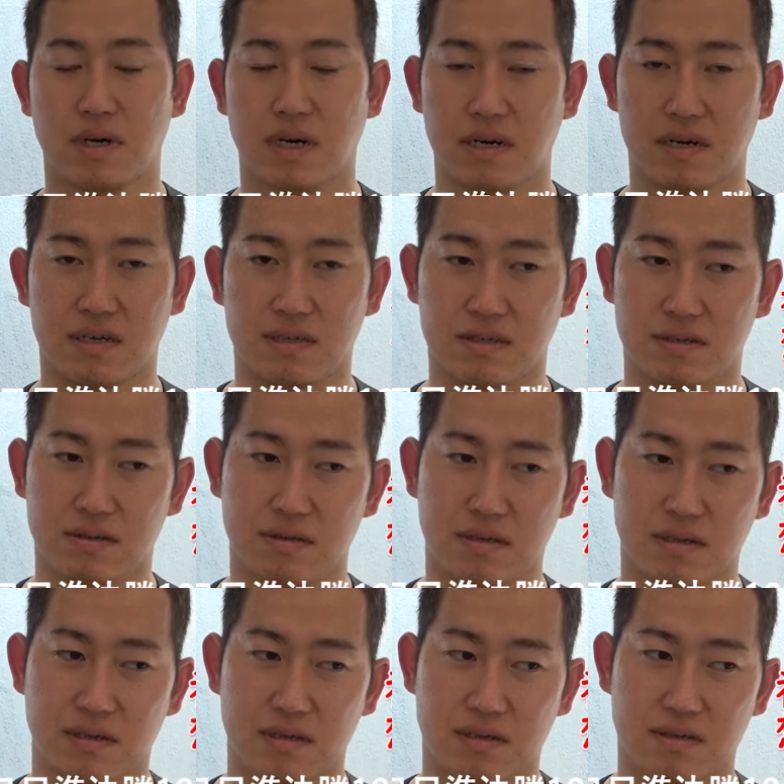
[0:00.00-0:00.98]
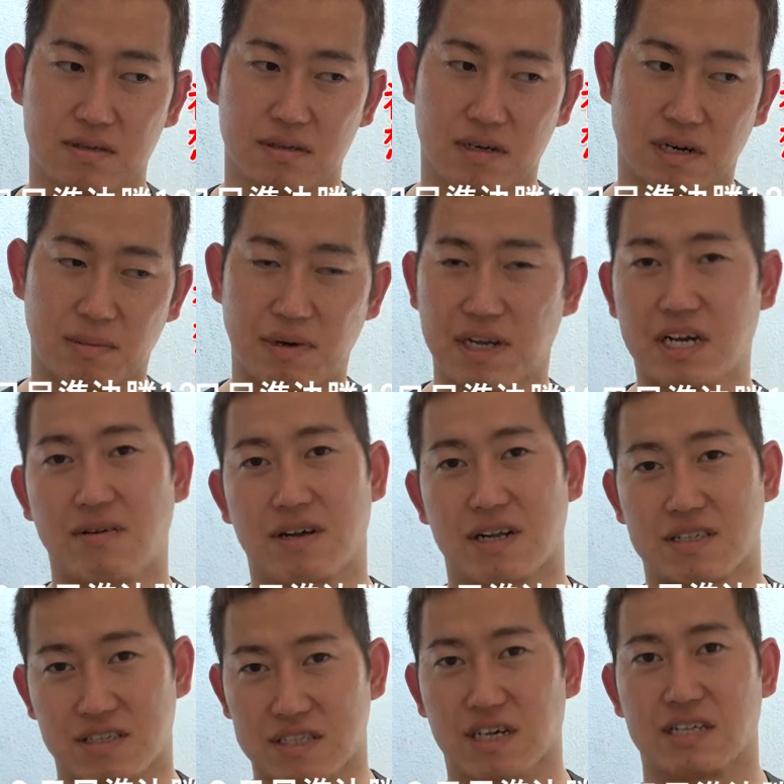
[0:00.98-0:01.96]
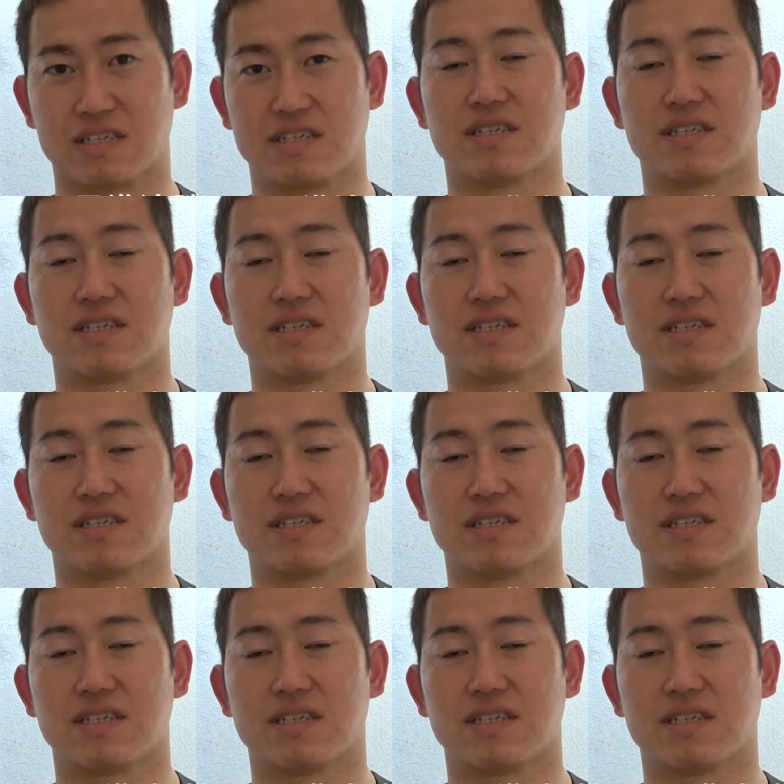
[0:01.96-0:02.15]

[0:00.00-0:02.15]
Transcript: まああまり変わらずって感じ